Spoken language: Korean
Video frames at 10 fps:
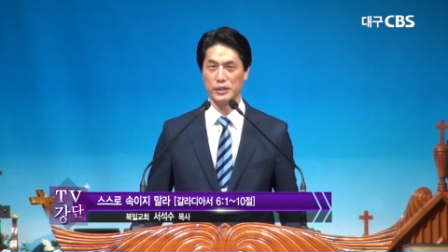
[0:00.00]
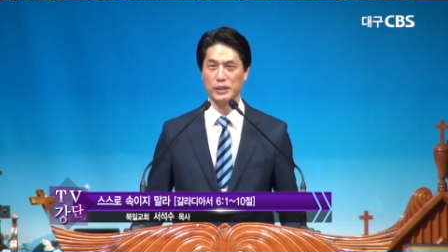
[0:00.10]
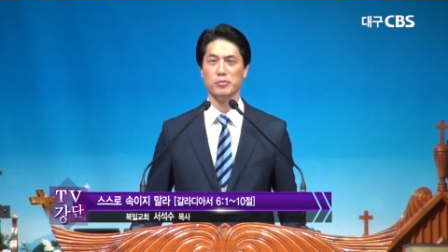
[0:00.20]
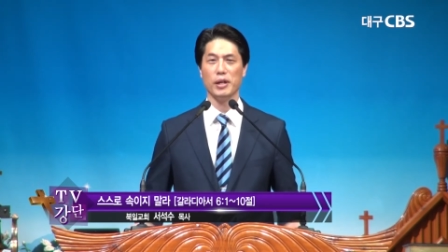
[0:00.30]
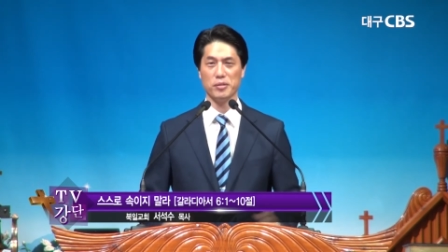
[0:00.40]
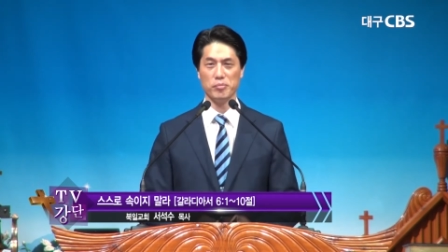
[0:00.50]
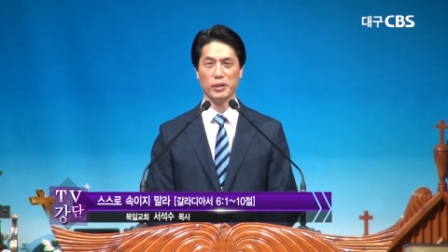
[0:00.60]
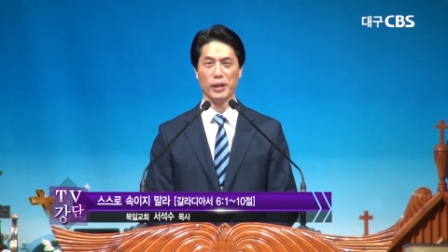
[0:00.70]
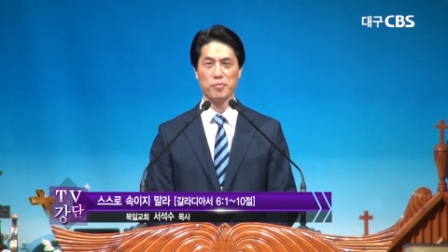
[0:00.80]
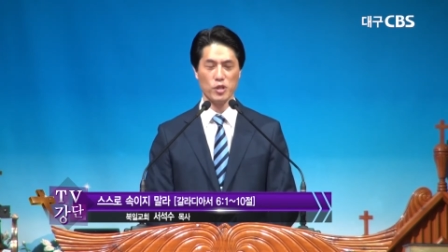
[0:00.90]
그
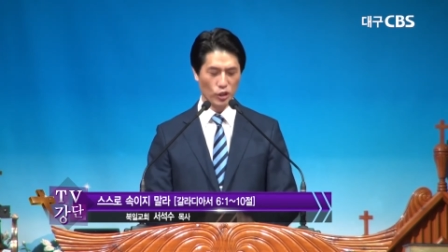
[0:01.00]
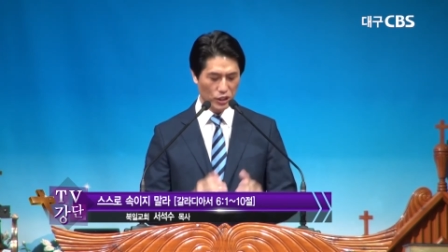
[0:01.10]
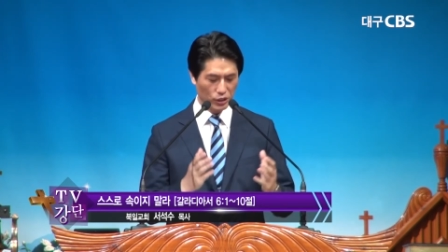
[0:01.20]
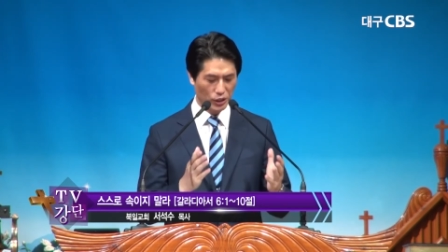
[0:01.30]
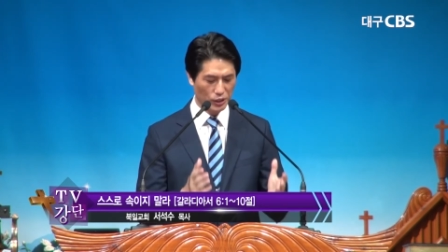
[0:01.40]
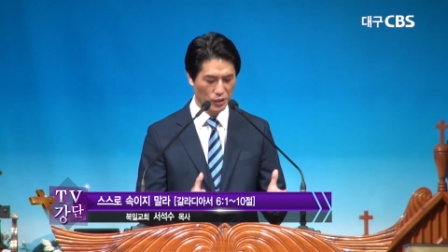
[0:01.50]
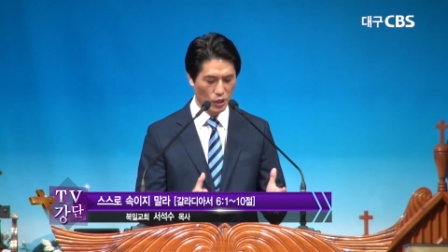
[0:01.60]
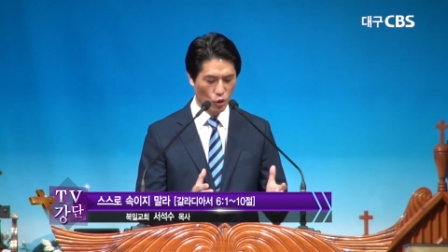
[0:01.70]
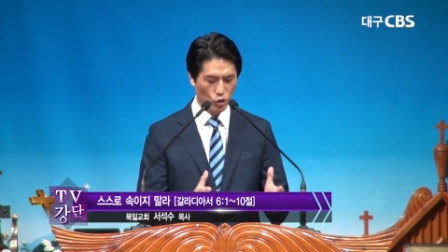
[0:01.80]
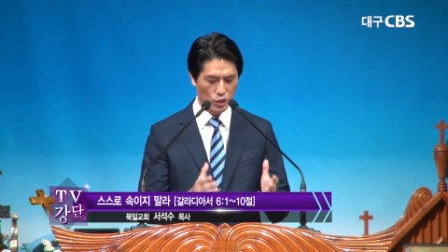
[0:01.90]
말입니다. 여기서
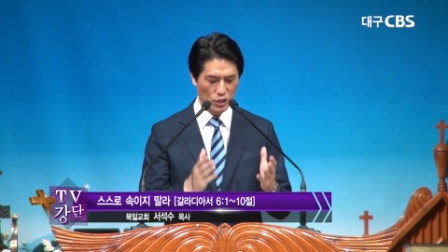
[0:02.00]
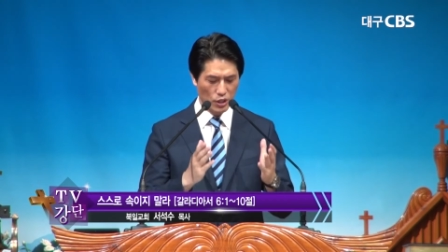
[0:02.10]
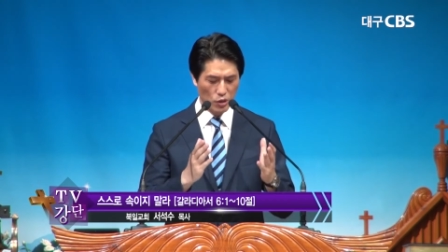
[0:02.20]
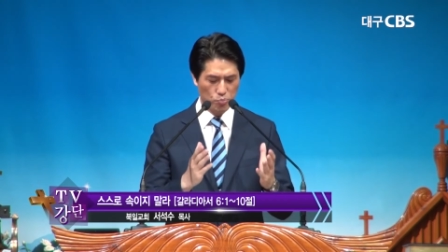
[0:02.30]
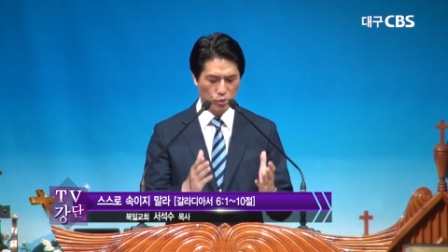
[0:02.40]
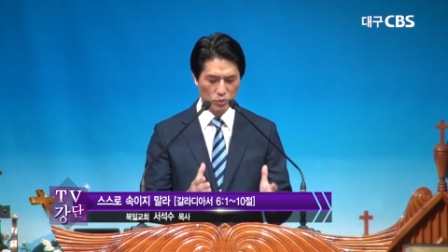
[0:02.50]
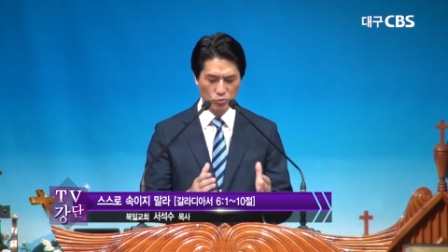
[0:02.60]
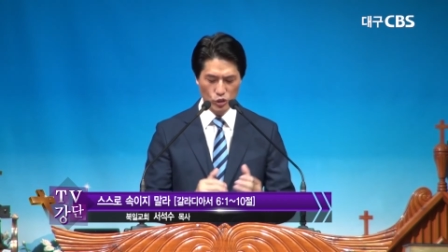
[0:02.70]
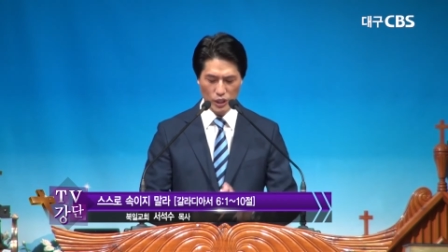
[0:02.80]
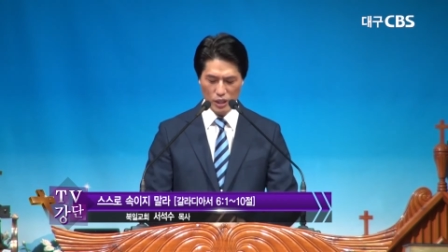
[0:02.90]
오늘
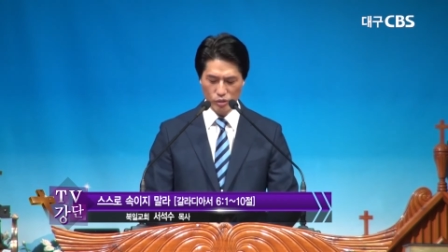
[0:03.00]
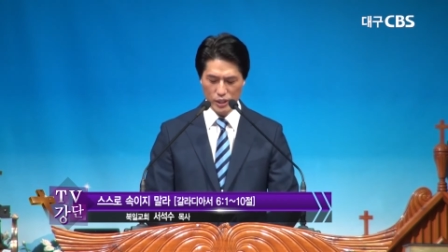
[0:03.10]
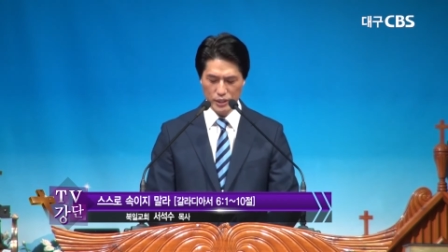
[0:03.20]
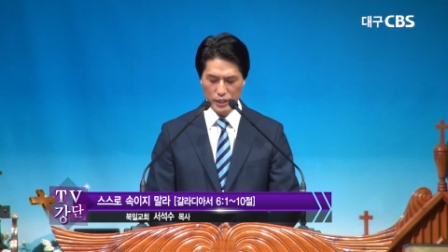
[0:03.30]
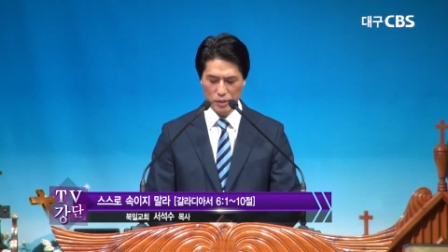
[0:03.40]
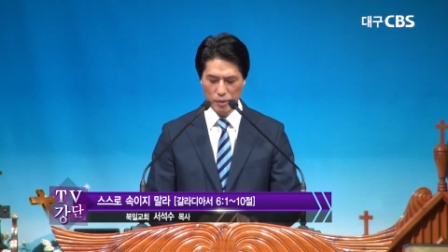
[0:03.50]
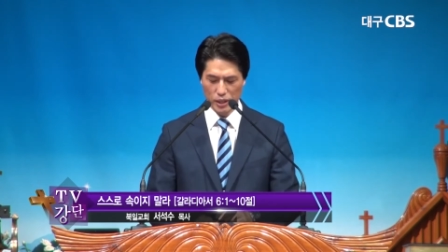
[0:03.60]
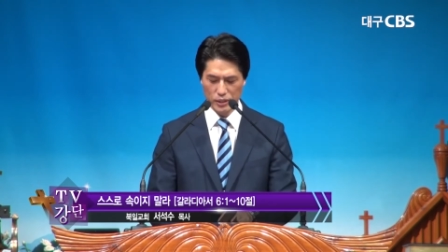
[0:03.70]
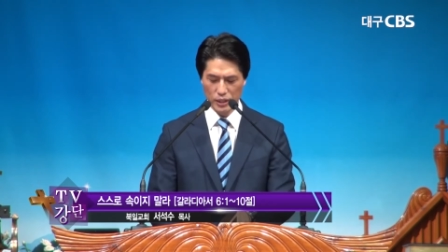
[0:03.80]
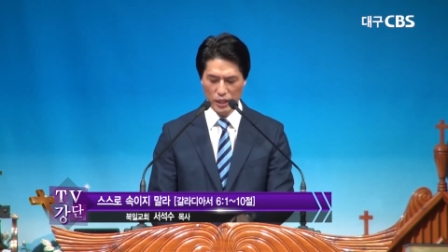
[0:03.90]
범죄라고 하는 이
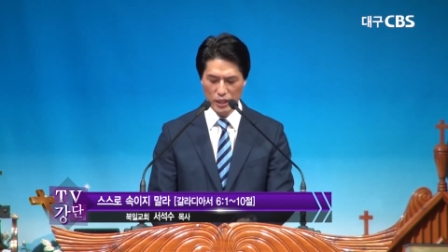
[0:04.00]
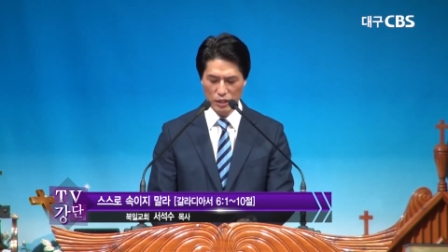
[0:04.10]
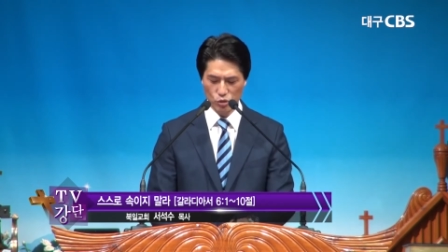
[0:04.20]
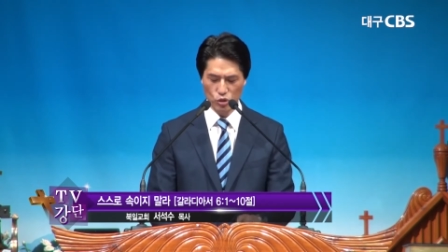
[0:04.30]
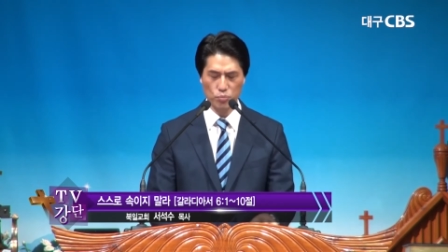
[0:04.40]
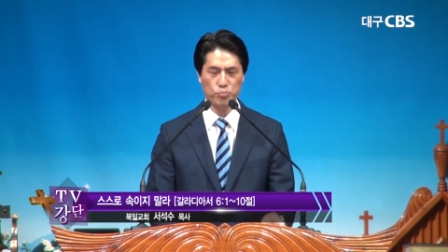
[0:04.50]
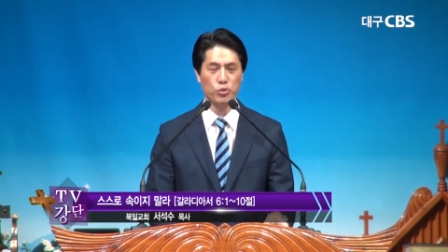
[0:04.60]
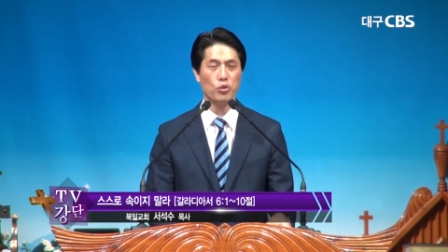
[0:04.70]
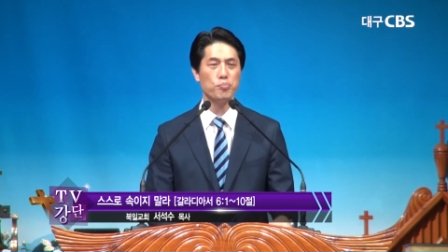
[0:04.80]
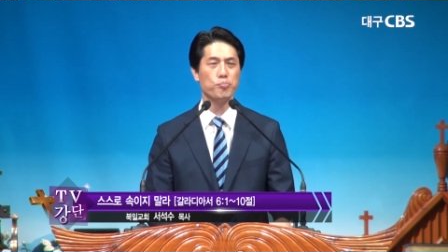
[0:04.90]
말은 헬라우로
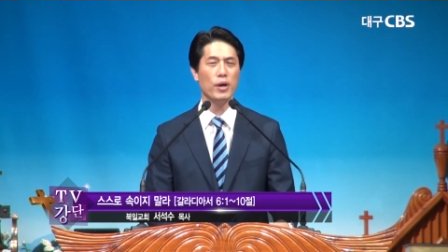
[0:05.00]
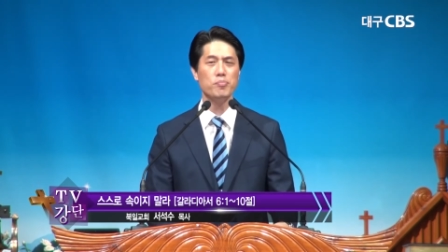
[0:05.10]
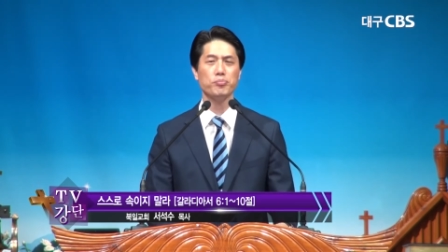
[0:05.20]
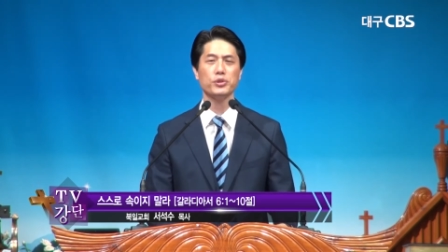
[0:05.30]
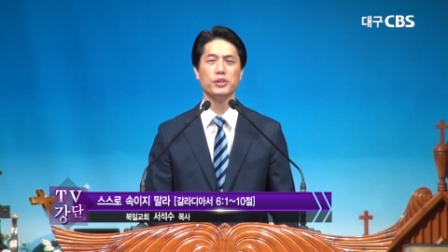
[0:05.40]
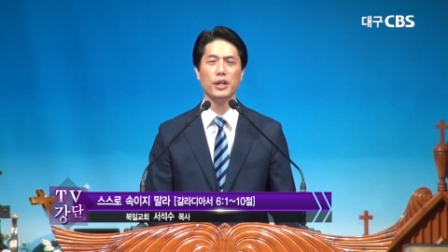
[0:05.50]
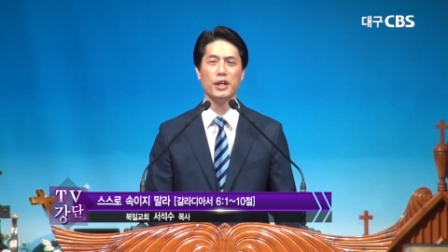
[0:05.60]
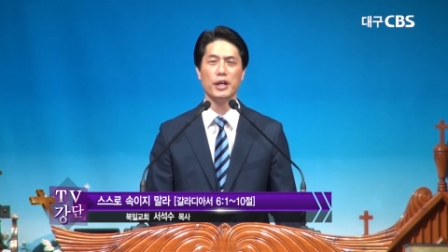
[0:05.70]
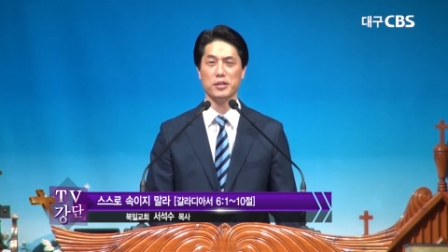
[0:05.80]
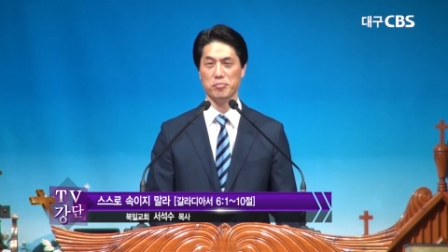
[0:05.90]

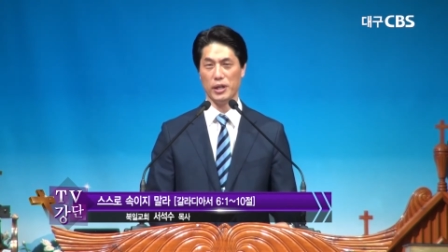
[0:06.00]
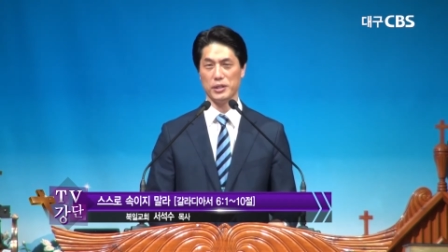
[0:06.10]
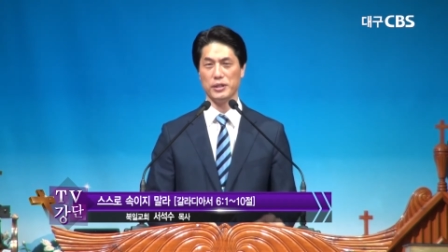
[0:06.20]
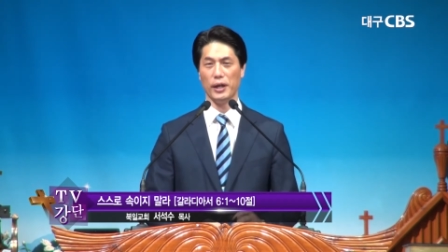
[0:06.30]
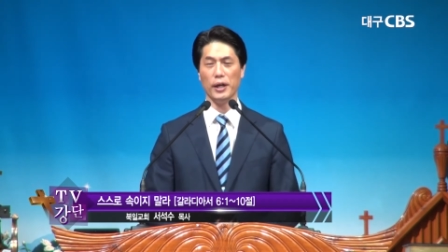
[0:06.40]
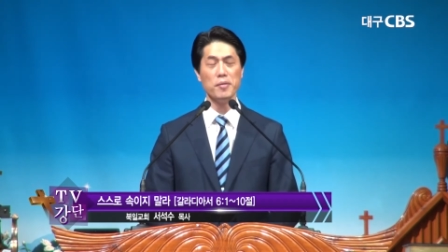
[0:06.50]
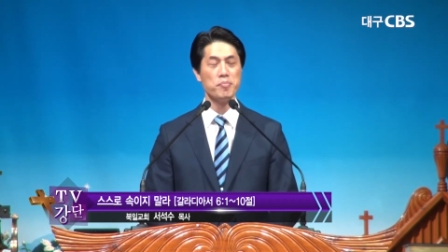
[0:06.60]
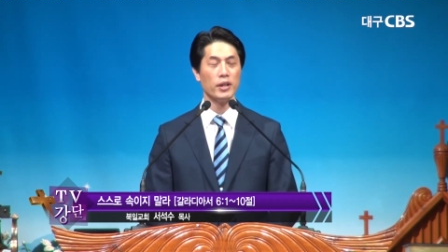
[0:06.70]
프로펜프테라는 말인데